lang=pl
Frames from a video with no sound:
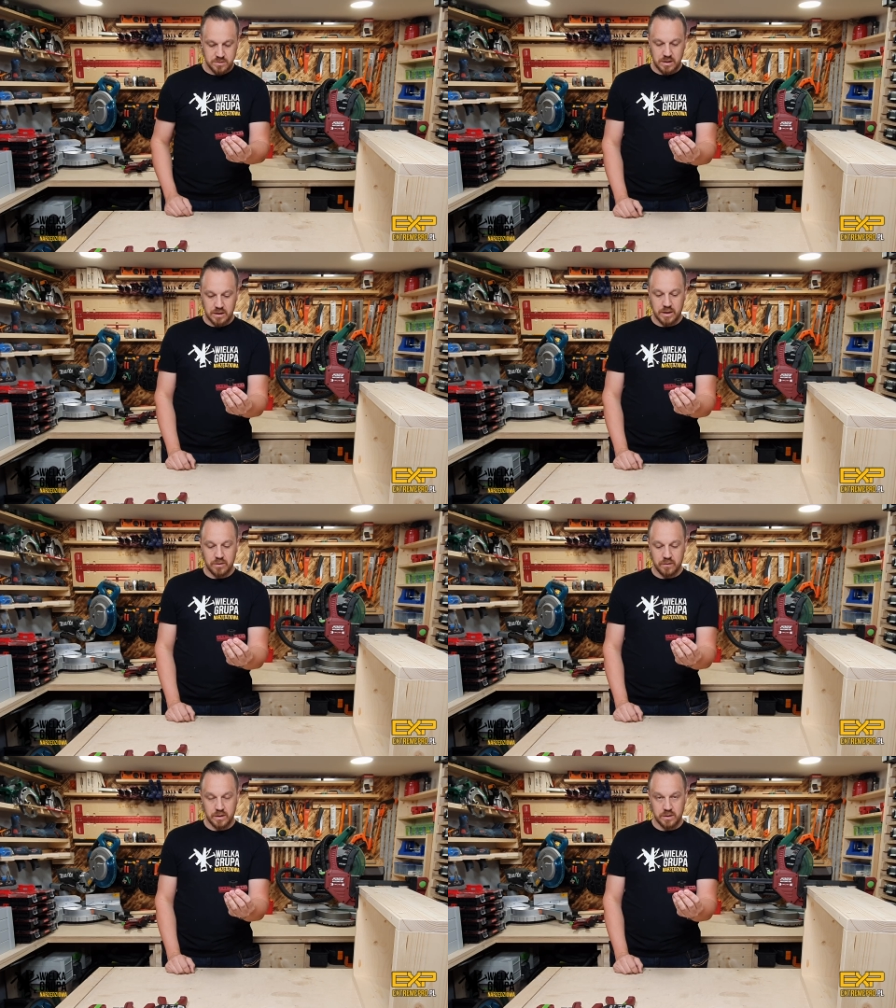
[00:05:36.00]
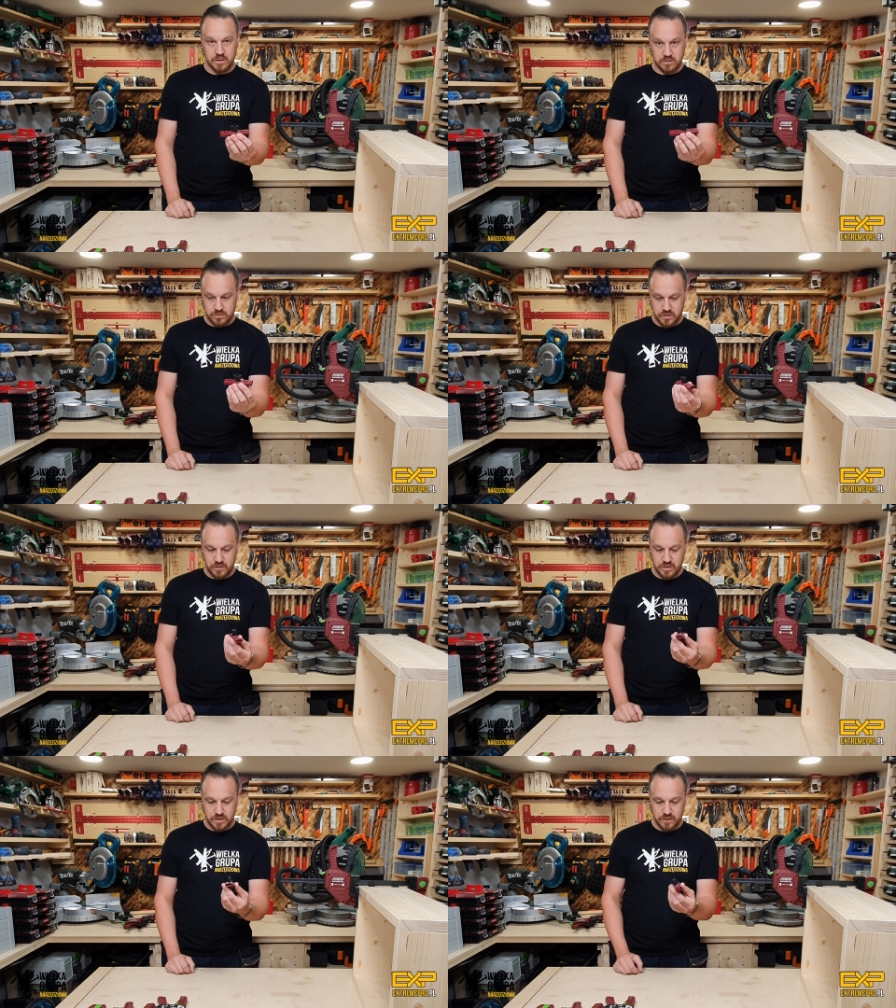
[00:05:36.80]
Lakierowany
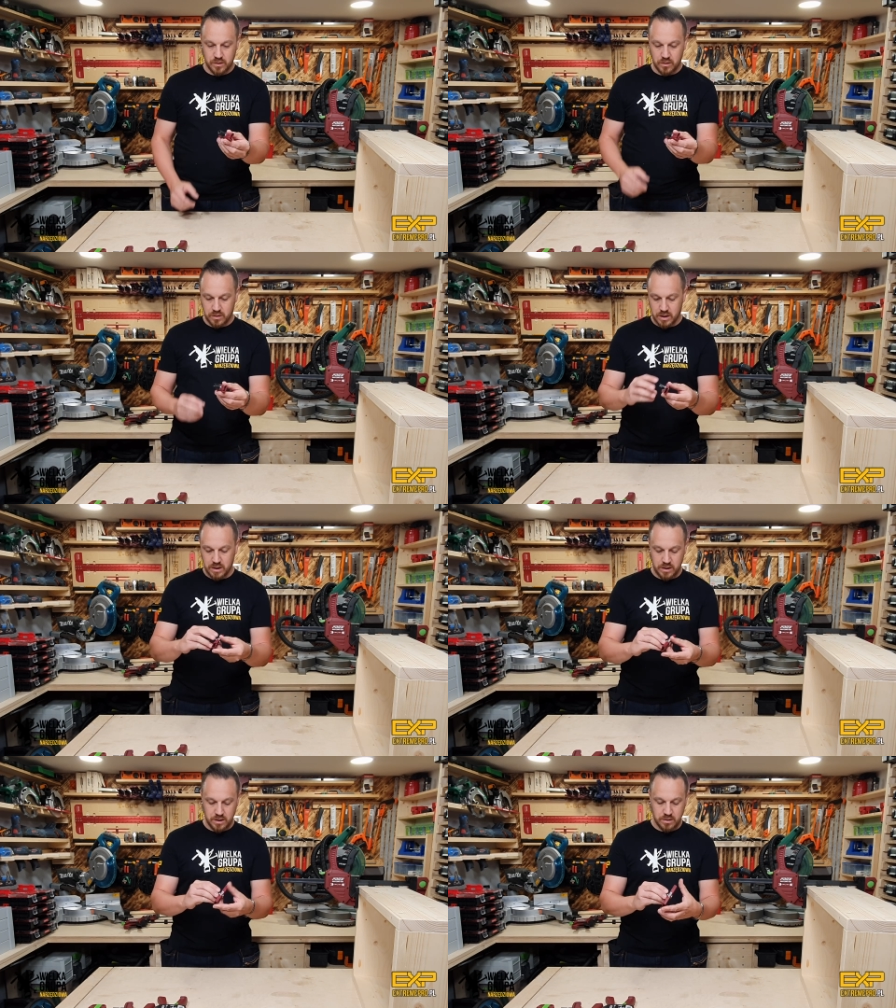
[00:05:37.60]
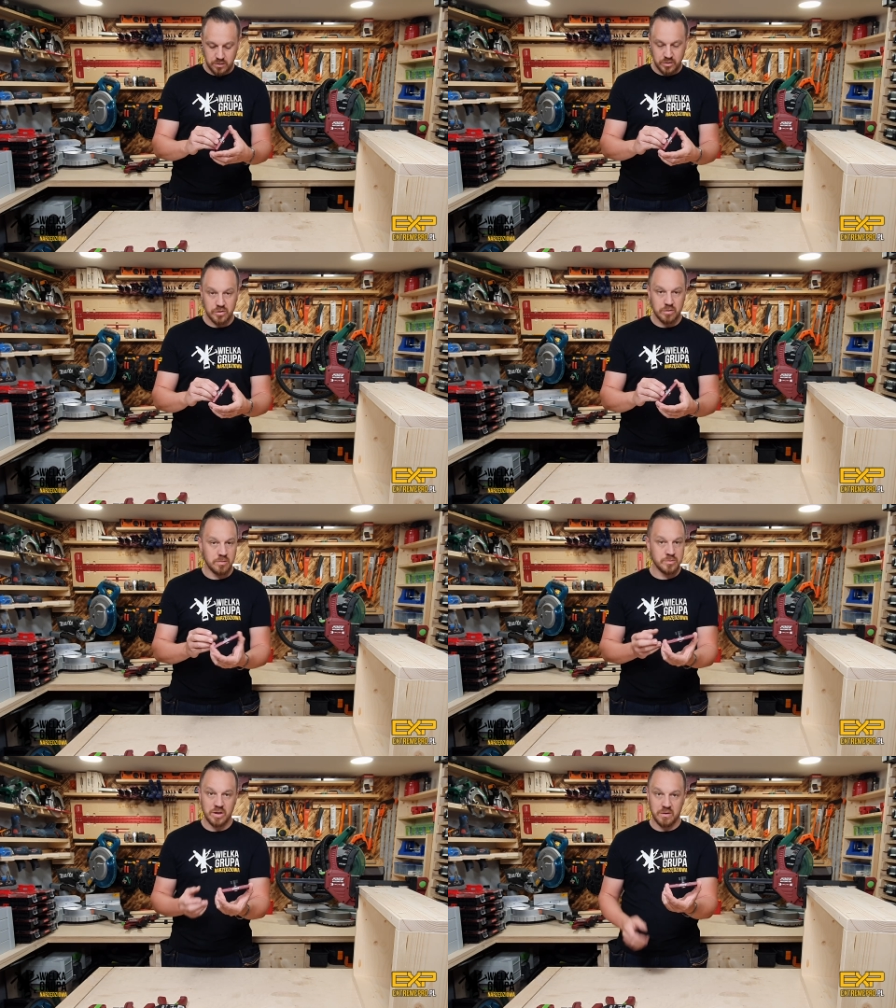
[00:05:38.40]
oczywiście w kolorkach, nie? Oni to
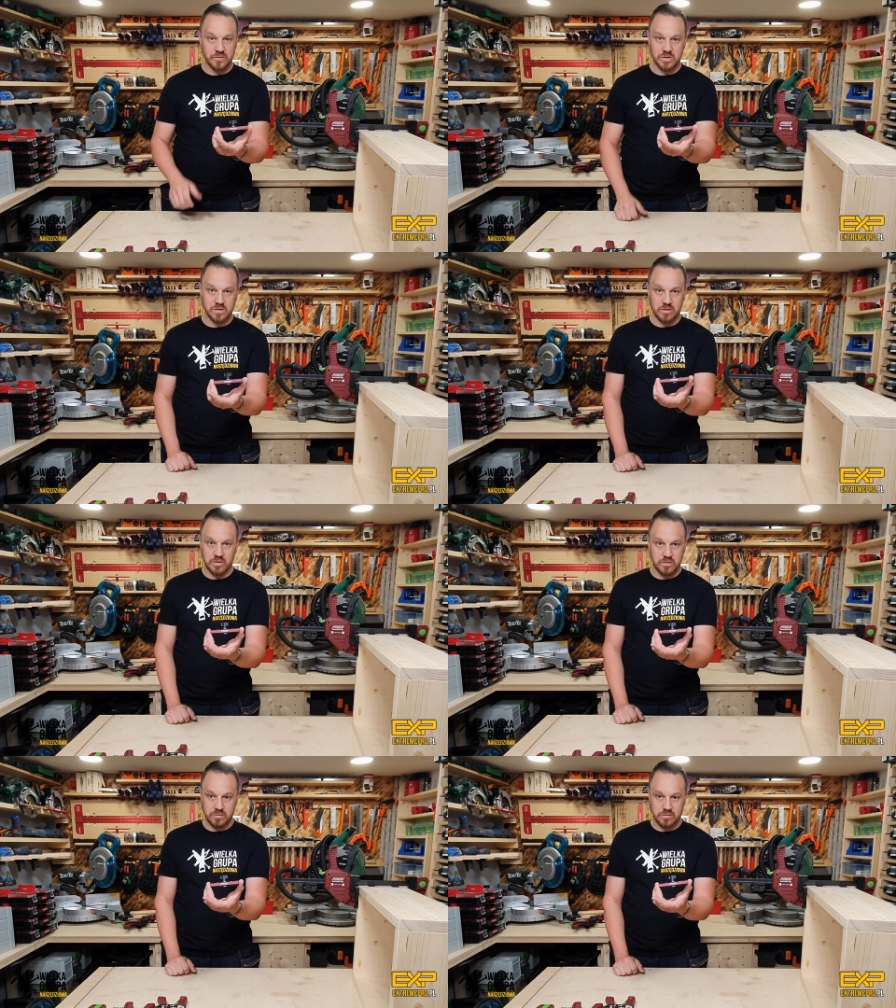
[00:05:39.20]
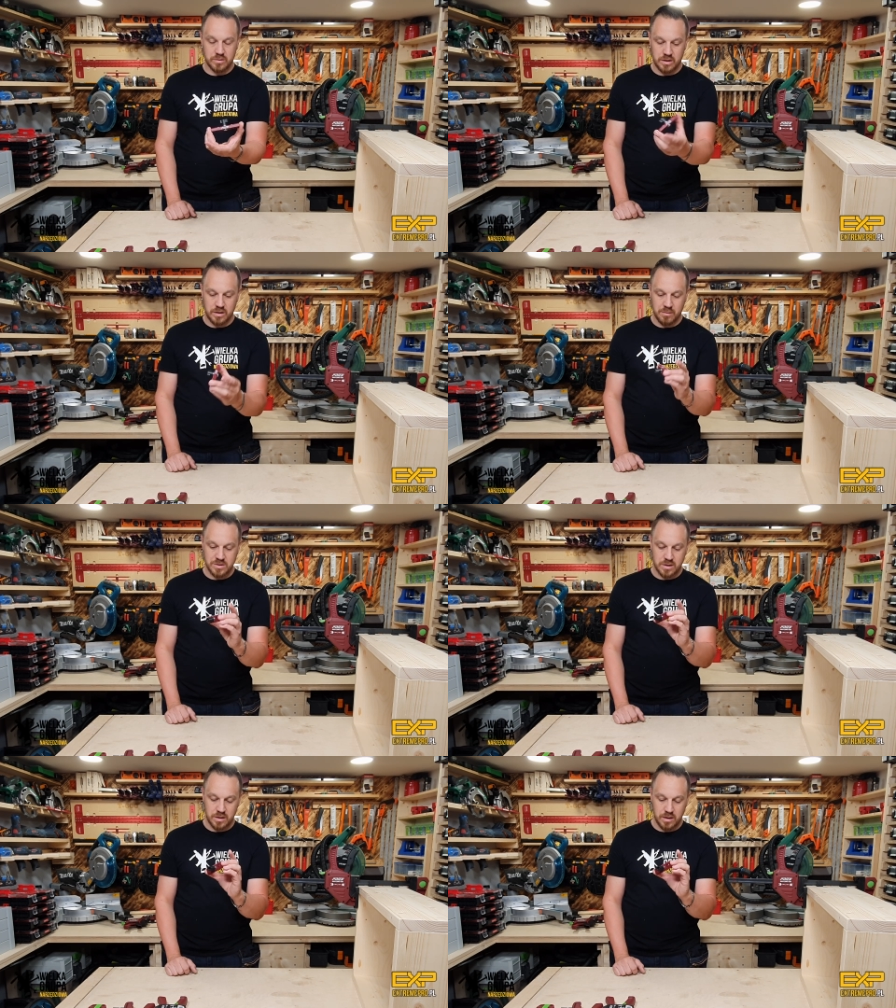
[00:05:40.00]
robią u siebie wszystko, to tutaj nie ma
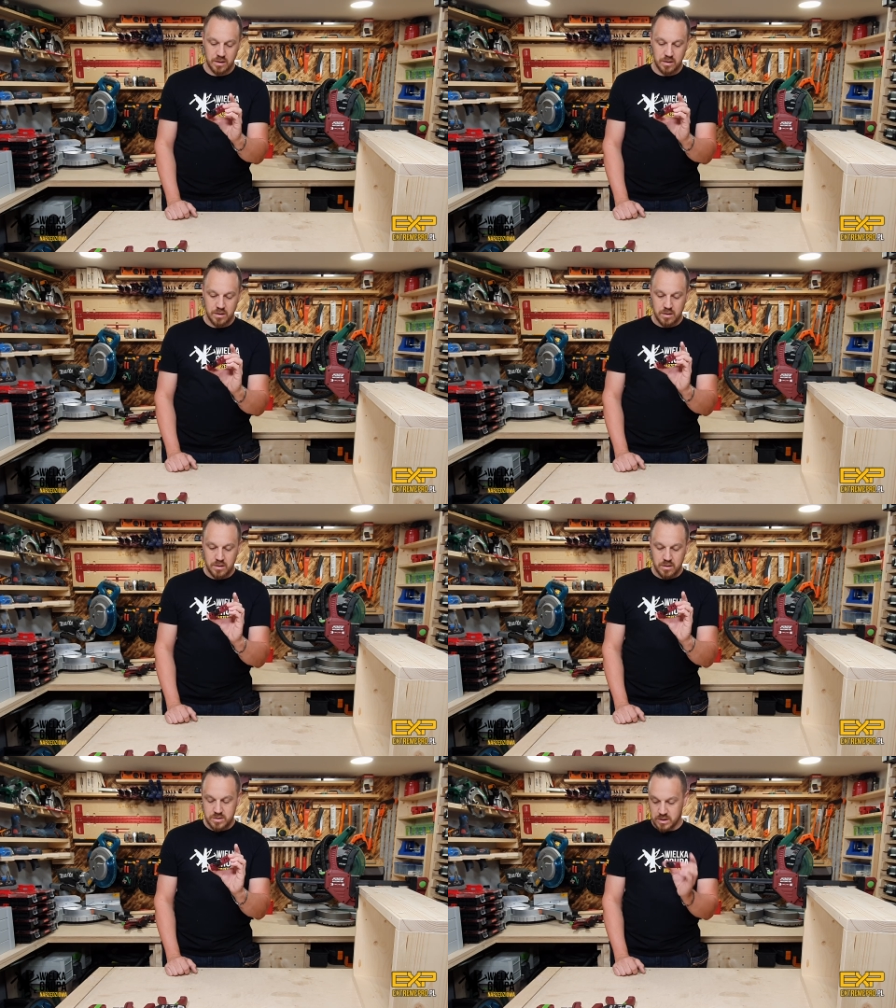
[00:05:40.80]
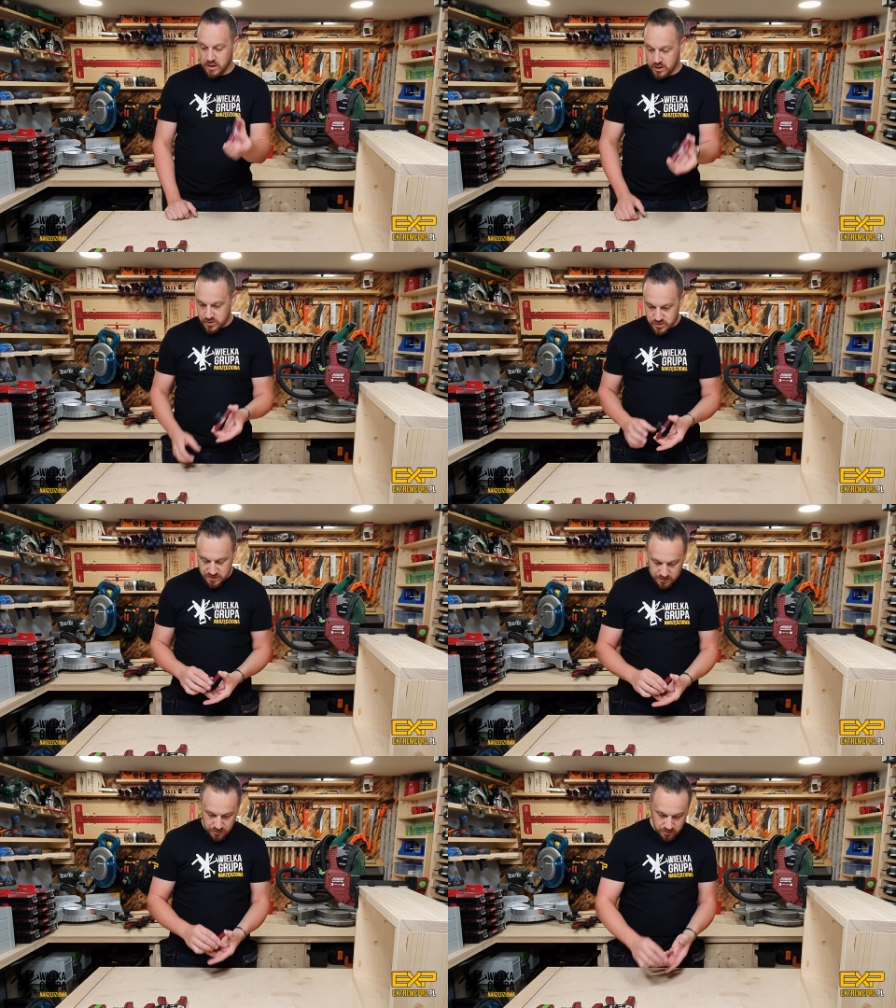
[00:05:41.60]
żadnej, żadnej
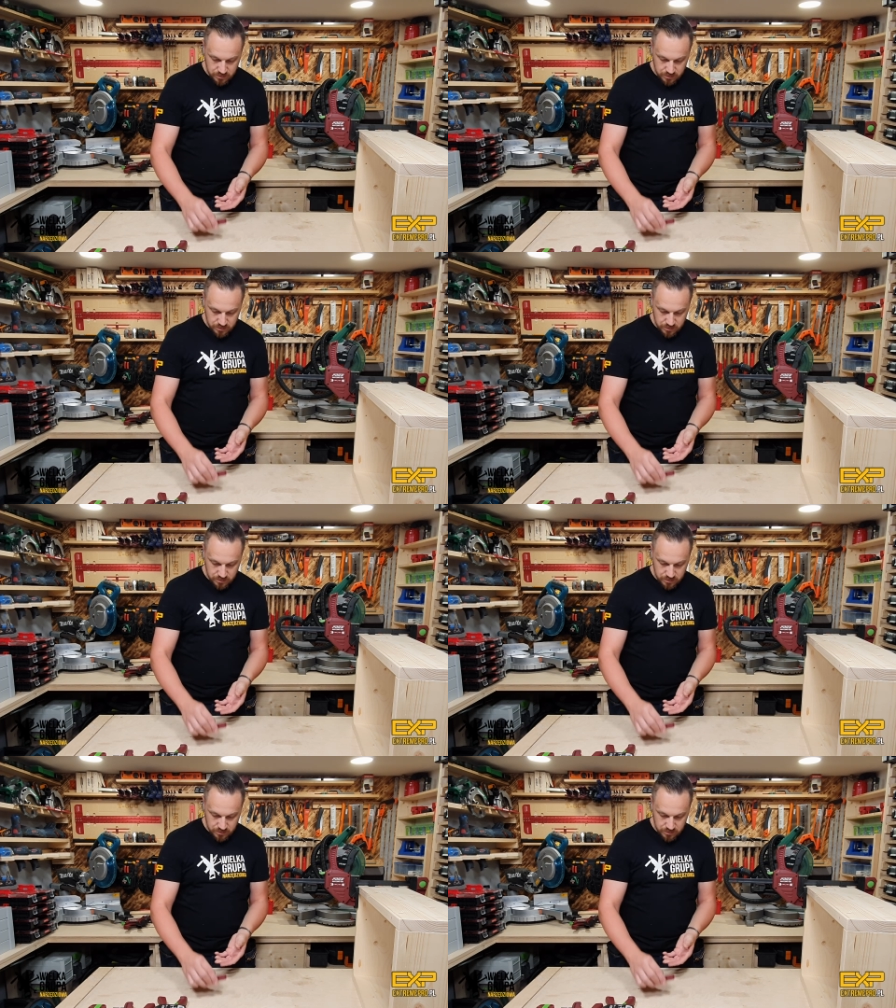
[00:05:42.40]
chińszczyzny.